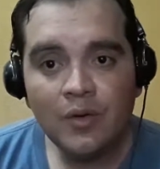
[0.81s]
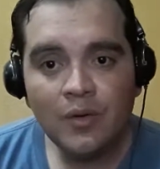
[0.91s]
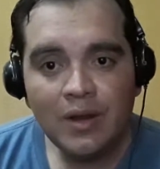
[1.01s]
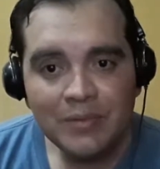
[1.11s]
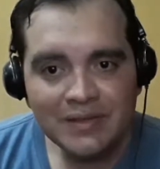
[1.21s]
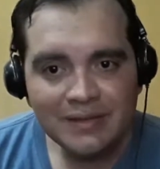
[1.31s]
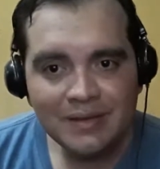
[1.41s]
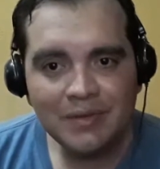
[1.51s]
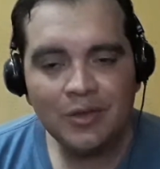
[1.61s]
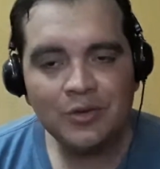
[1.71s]
Hola mis
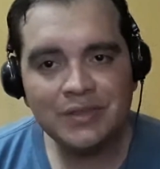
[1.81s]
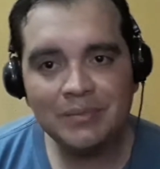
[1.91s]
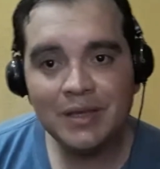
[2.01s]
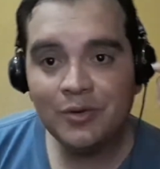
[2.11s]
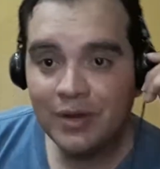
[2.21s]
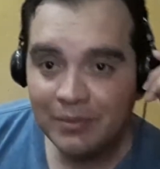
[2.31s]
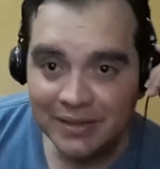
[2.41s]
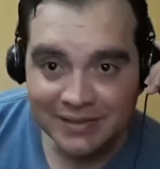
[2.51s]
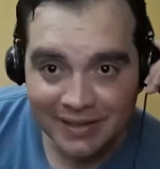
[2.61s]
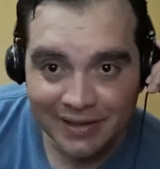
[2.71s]
estimados amigos que
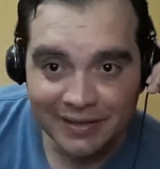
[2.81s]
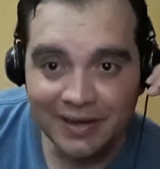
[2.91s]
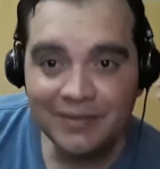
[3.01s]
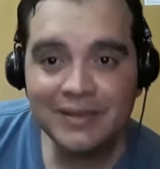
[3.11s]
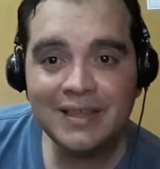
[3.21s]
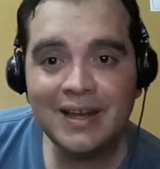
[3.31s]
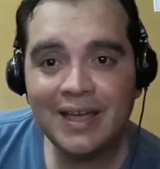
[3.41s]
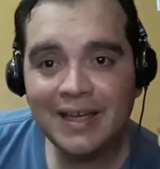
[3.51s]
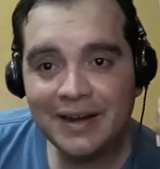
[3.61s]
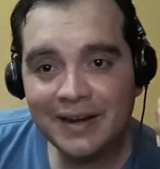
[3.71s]
me siguen a través de
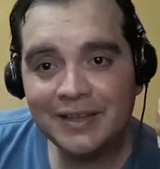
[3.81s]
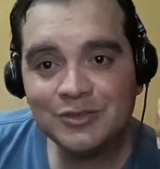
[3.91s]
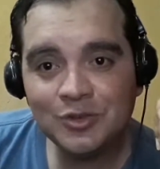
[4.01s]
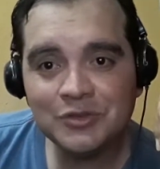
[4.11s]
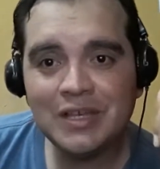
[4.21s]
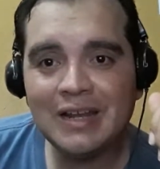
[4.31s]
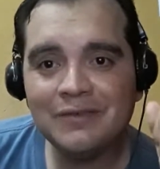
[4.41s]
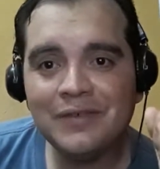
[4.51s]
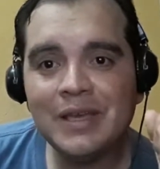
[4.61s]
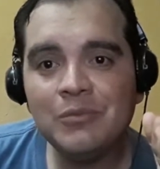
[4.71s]
la red
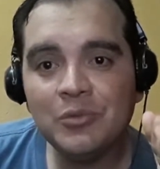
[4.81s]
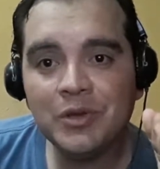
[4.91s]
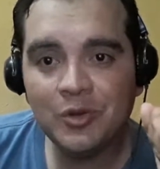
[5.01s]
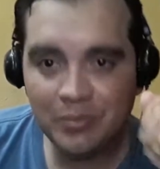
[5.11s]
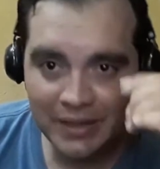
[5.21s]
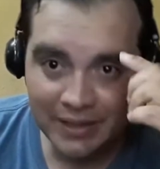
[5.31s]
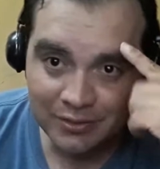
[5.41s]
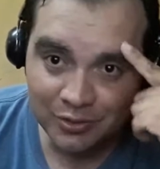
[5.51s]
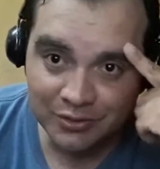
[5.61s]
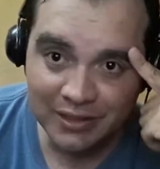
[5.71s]
social Facebook, mi nombre
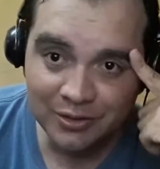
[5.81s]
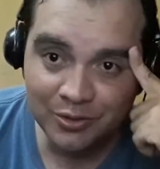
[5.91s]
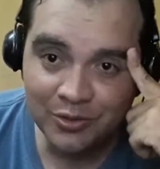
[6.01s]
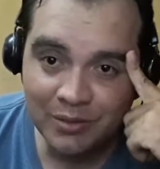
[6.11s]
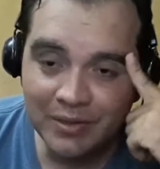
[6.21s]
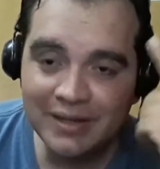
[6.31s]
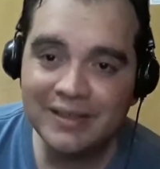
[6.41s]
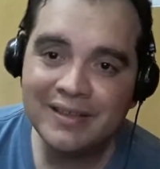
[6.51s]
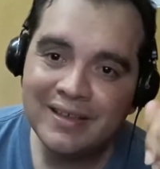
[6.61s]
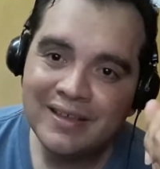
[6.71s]
es José Antonio
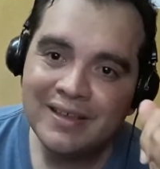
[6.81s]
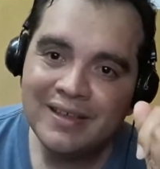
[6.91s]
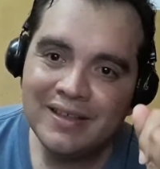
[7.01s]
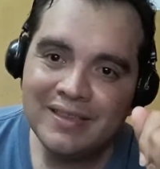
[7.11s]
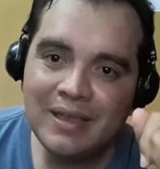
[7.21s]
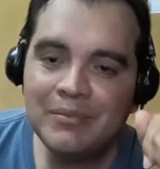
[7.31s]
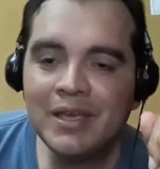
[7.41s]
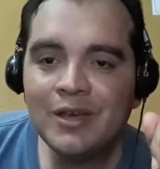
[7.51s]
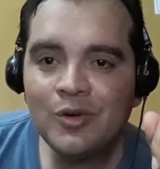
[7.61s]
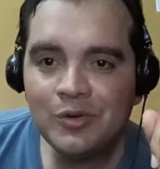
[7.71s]
Jiménez,
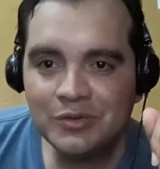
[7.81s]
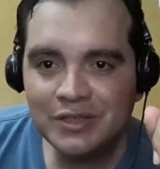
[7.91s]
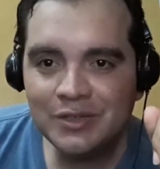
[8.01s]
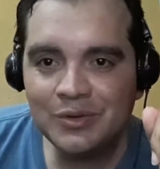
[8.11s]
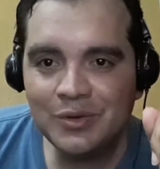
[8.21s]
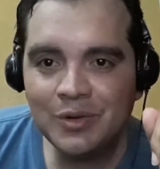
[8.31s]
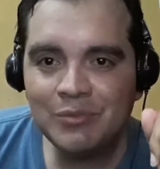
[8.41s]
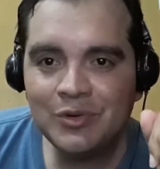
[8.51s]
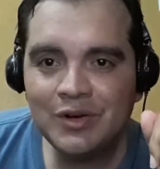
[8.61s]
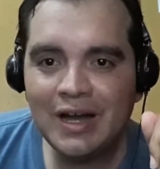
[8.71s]
también conocido
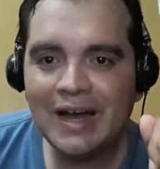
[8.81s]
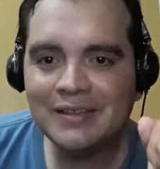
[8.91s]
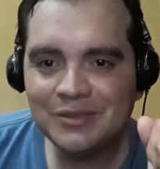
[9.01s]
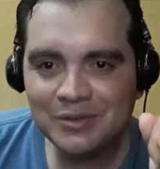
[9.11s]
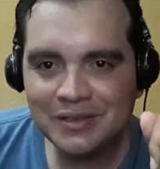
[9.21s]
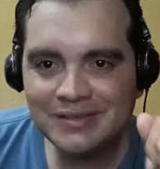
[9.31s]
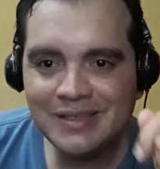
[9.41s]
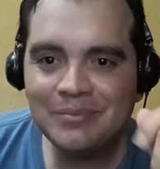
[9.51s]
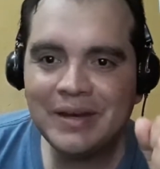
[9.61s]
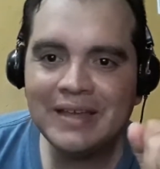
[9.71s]
como Anthony,
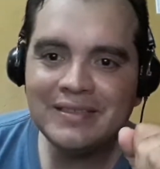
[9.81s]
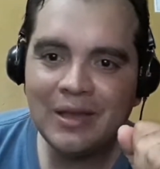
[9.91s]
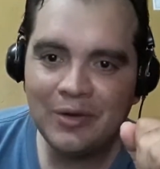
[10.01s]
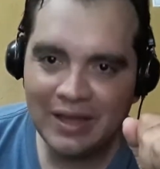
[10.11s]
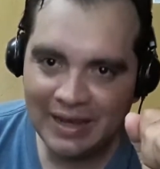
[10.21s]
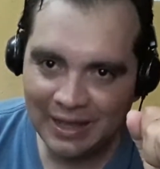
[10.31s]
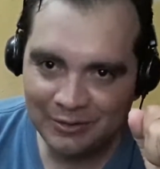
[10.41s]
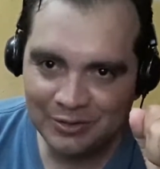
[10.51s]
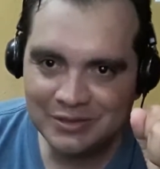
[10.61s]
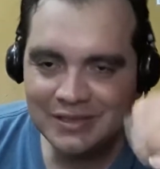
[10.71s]
siempre a esta hora de la
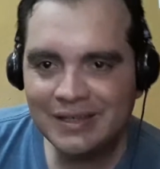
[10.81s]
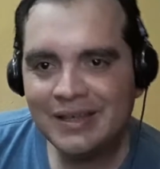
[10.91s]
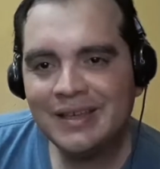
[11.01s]
noche,